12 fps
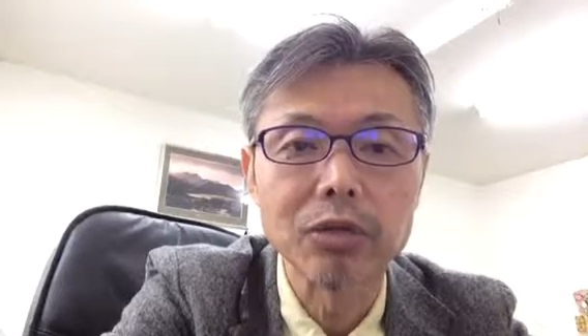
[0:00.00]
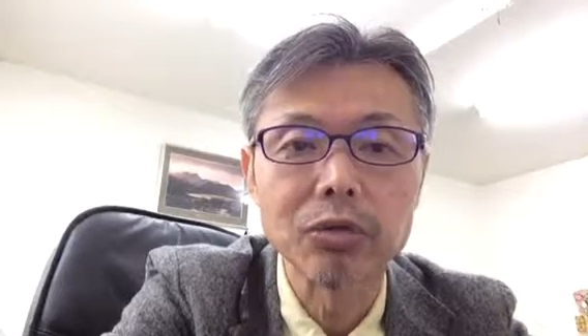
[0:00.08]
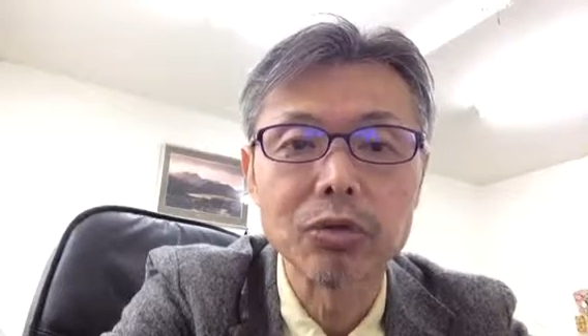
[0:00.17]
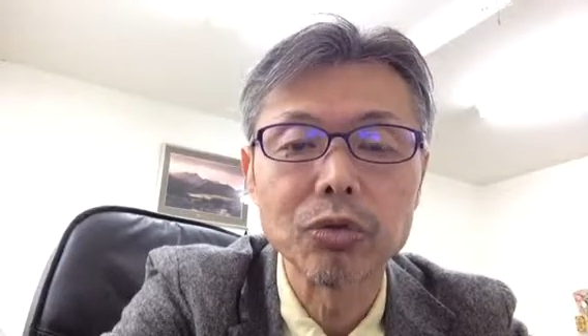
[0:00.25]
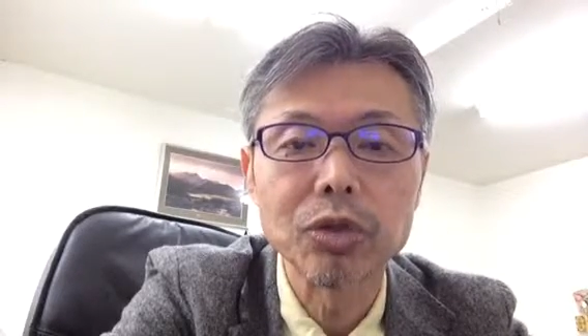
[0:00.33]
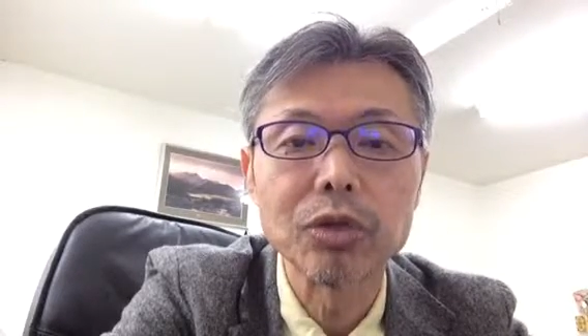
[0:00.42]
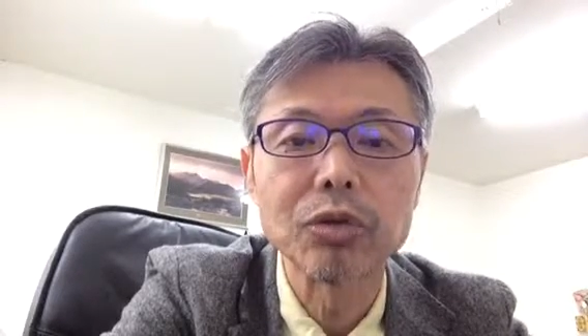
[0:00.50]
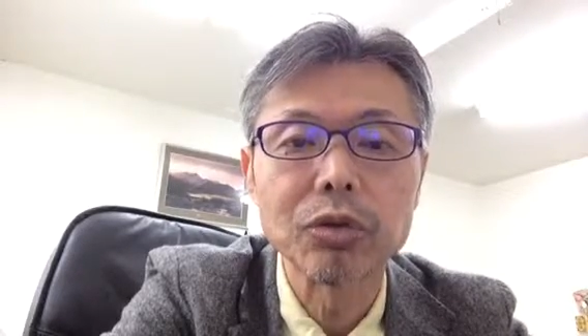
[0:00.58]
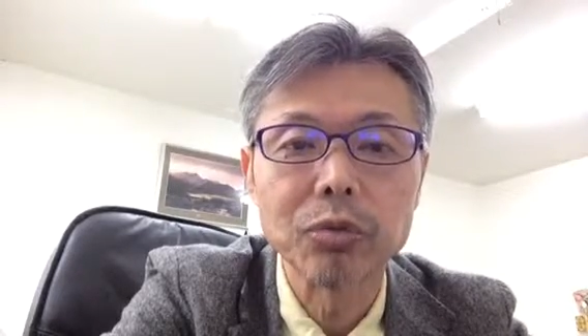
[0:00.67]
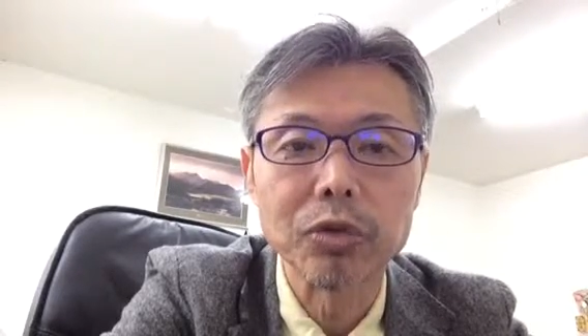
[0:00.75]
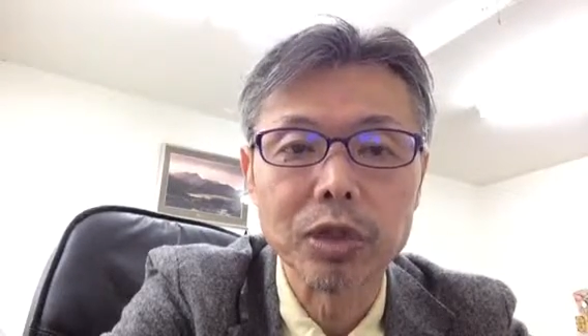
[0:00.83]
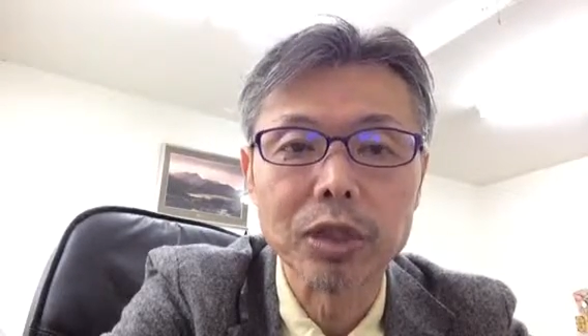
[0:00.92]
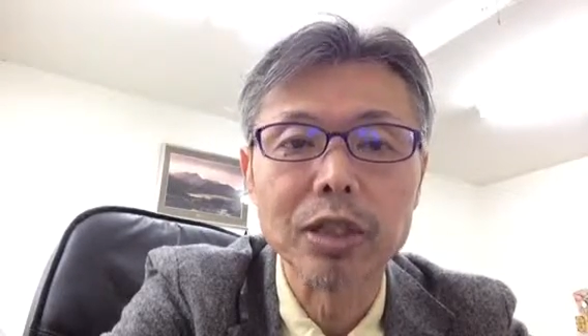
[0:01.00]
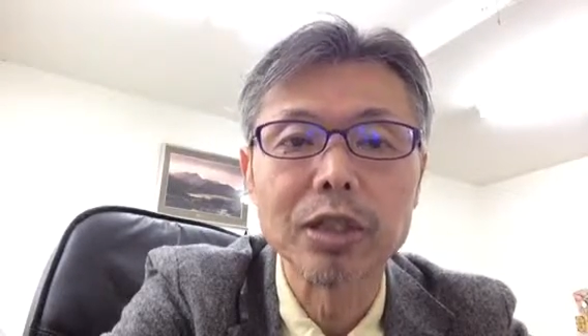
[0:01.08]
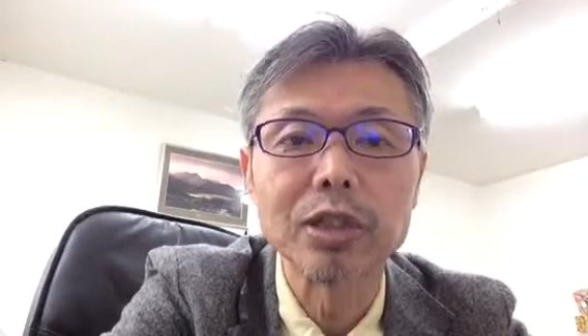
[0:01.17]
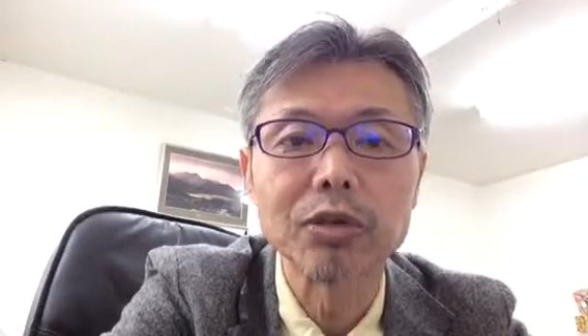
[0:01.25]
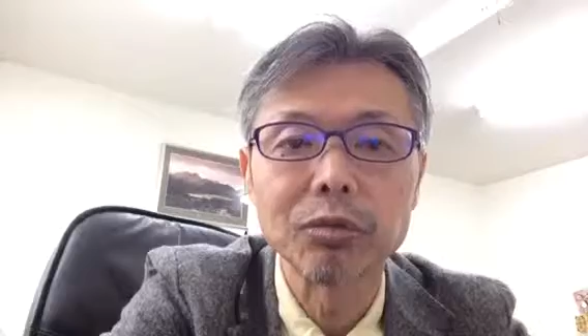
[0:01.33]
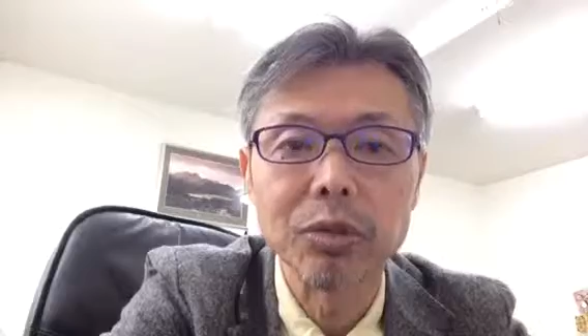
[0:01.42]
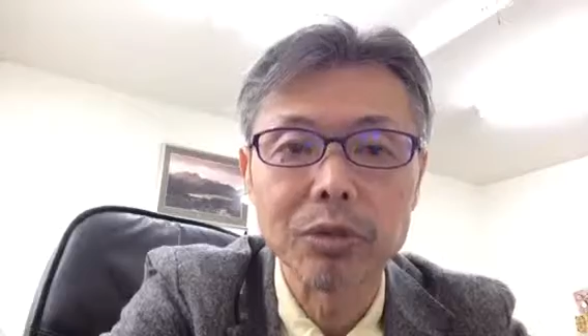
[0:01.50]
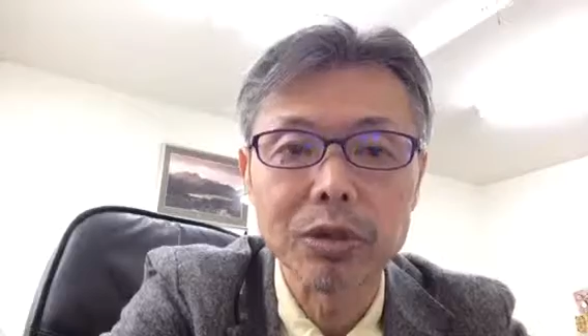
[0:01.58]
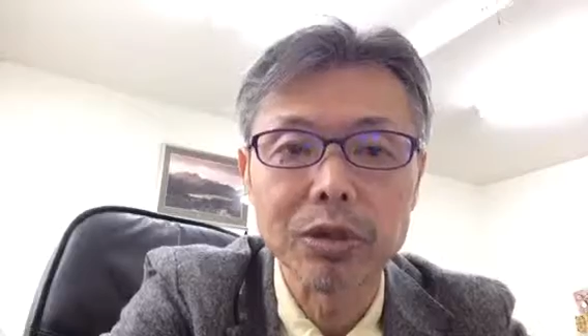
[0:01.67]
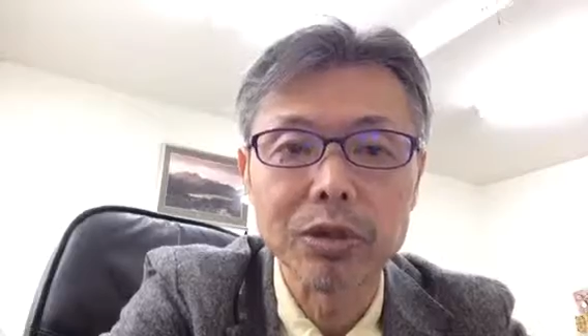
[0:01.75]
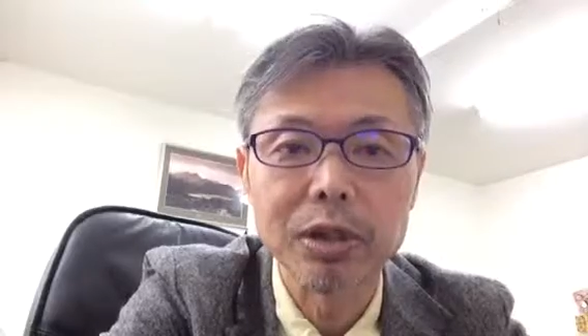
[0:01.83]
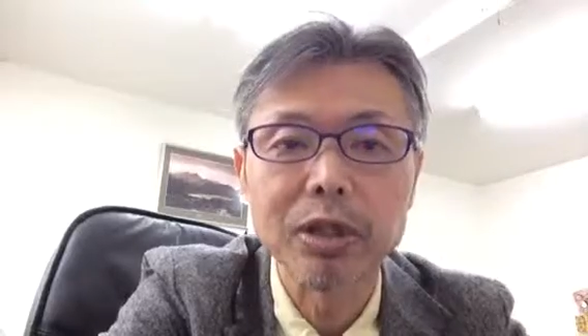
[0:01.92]
中小企業にも最適だと思いま
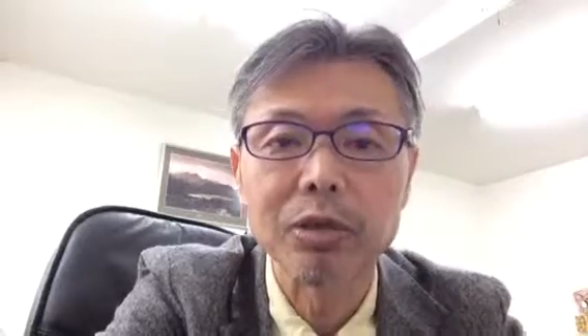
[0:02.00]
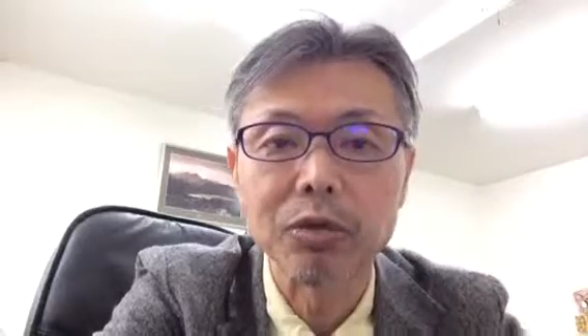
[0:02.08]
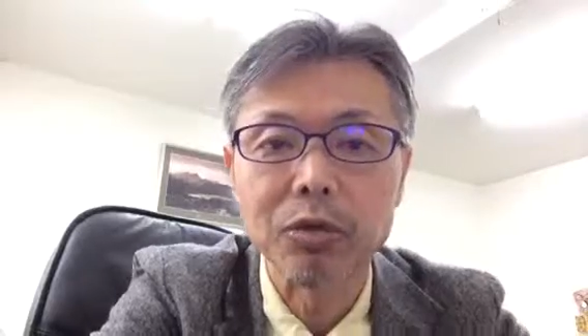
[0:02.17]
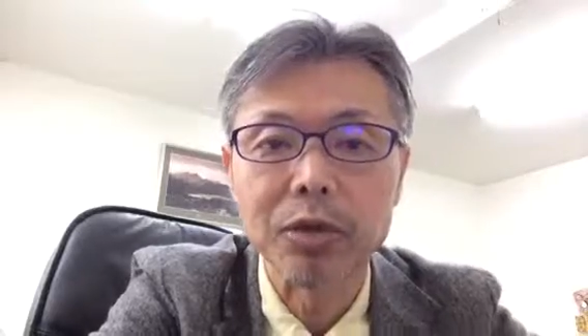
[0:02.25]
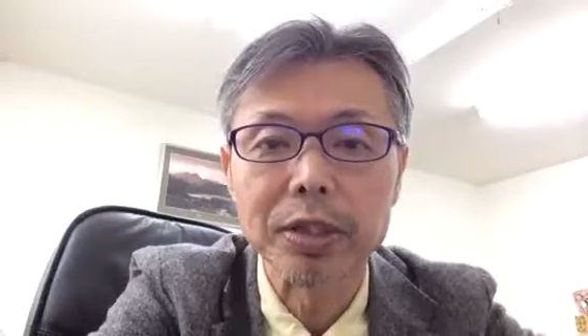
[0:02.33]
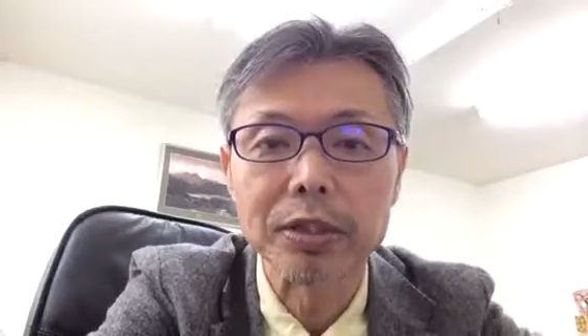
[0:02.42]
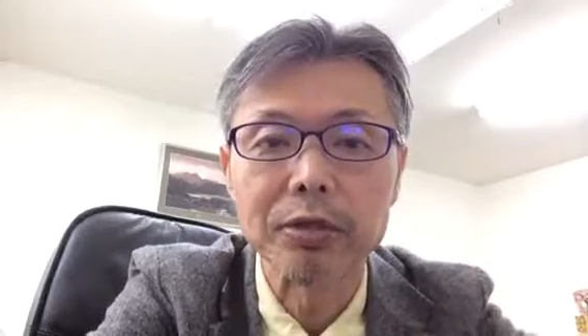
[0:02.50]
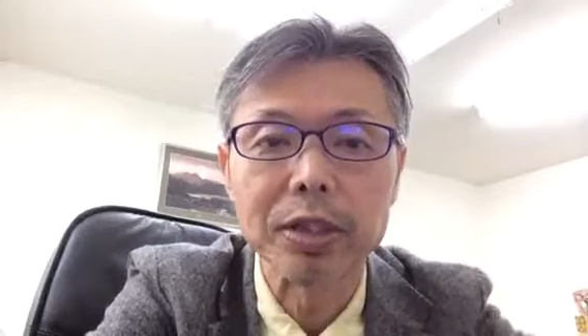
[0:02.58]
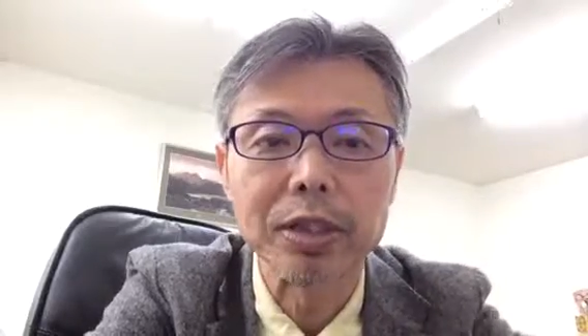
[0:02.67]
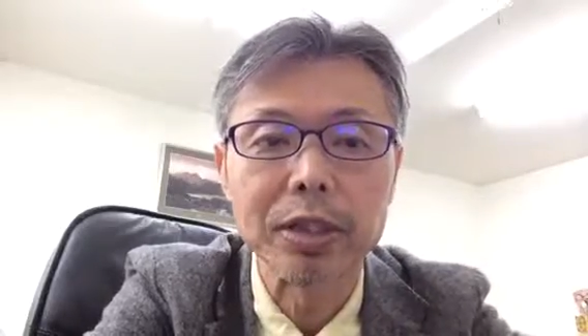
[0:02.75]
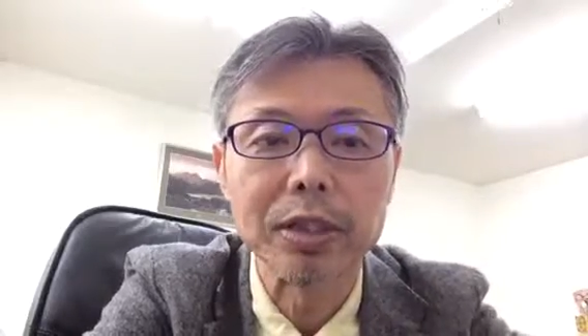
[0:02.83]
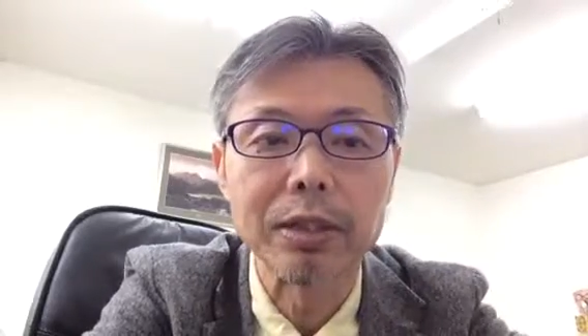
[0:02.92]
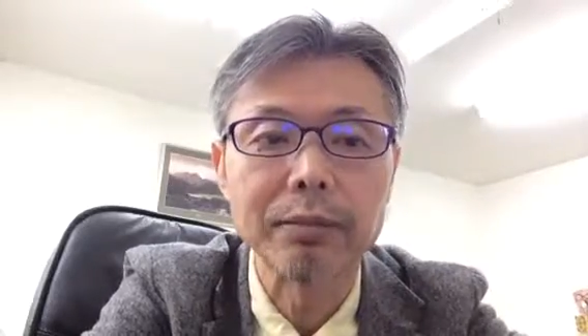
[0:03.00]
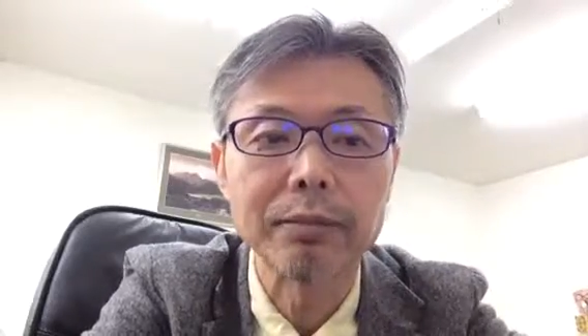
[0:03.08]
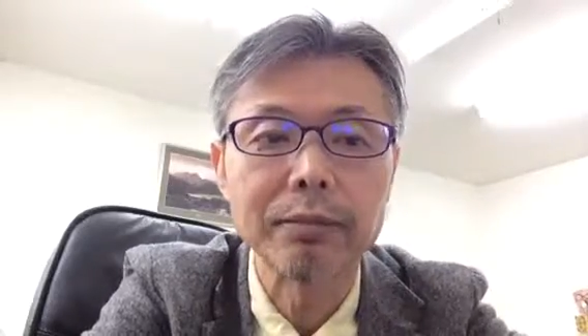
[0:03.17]
す。ぜひお問い合わせください。